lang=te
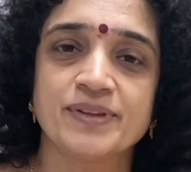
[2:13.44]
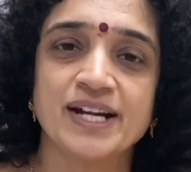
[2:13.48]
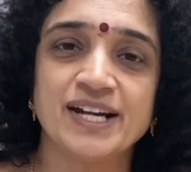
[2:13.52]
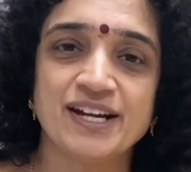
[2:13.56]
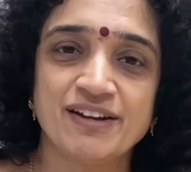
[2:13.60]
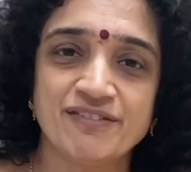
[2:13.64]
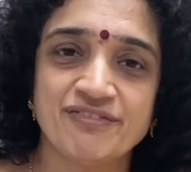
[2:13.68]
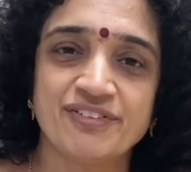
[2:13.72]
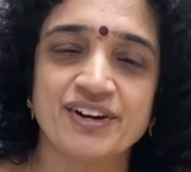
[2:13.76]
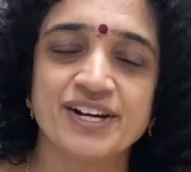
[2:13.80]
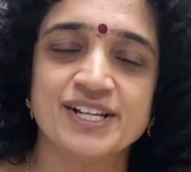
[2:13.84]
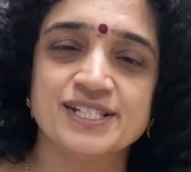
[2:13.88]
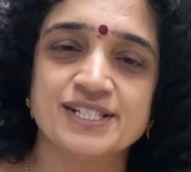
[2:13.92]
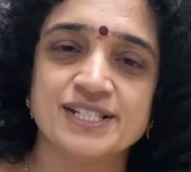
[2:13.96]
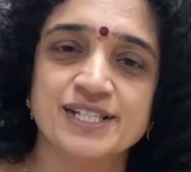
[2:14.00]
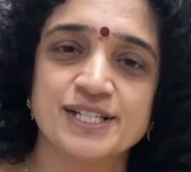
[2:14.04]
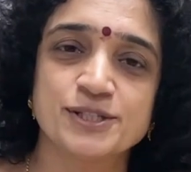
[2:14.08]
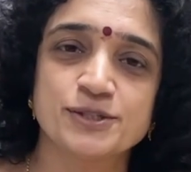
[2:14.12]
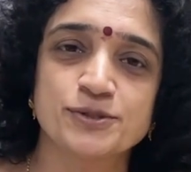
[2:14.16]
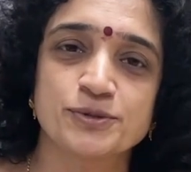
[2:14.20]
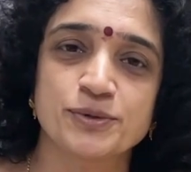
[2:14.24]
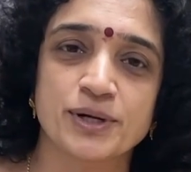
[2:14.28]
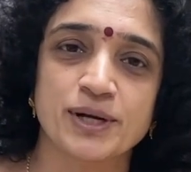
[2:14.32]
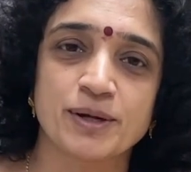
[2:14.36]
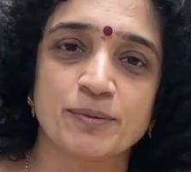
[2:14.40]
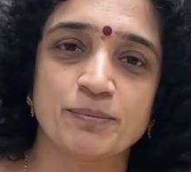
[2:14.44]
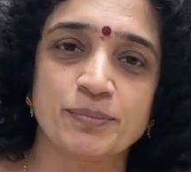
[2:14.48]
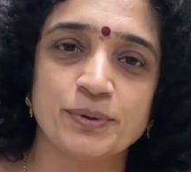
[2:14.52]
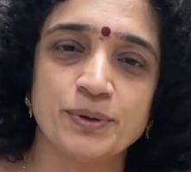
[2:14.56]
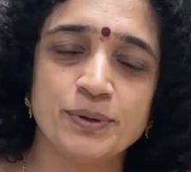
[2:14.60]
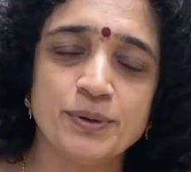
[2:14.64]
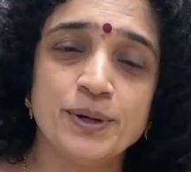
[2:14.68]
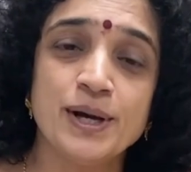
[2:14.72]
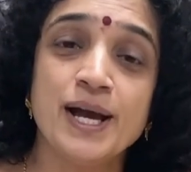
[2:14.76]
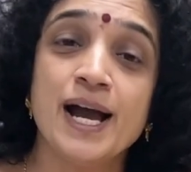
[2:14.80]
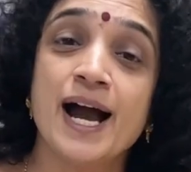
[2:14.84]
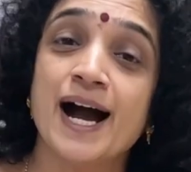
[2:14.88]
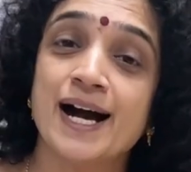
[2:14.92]
డిఫరెన్సెస్ um, ఉన్నప్పుడు
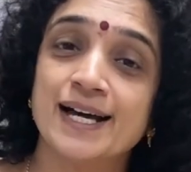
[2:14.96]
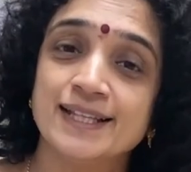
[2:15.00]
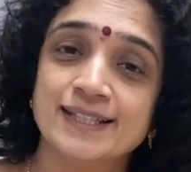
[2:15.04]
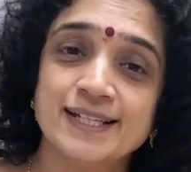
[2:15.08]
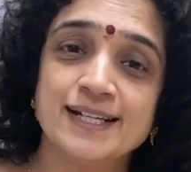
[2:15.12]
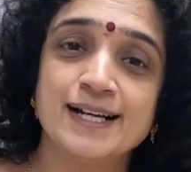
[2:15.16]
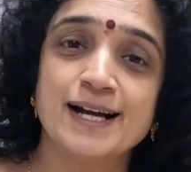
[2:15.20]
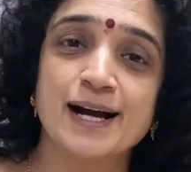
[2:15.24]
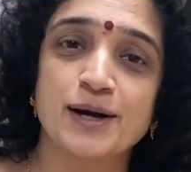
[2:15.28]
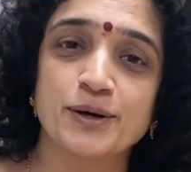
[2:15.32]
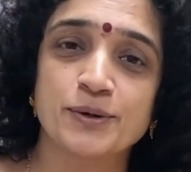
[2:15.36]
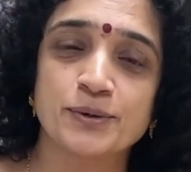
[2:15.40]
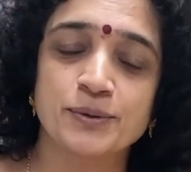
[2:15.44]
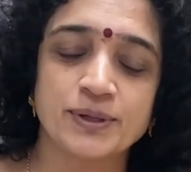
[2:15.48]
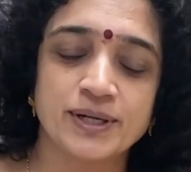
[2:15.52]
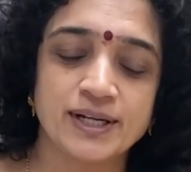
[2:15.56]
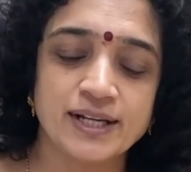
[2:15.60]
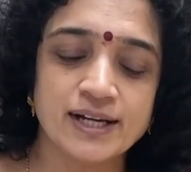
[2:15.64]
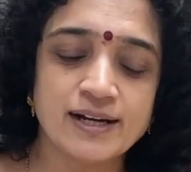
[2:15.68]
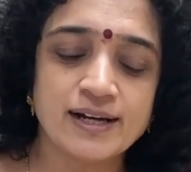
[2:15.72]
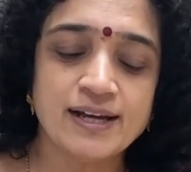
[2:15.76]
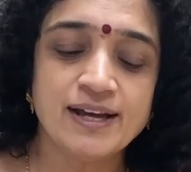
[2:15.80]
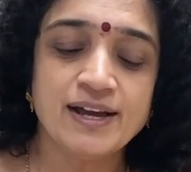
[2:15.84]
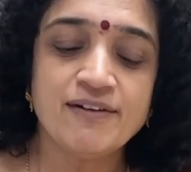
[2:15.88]
అది కాకుండా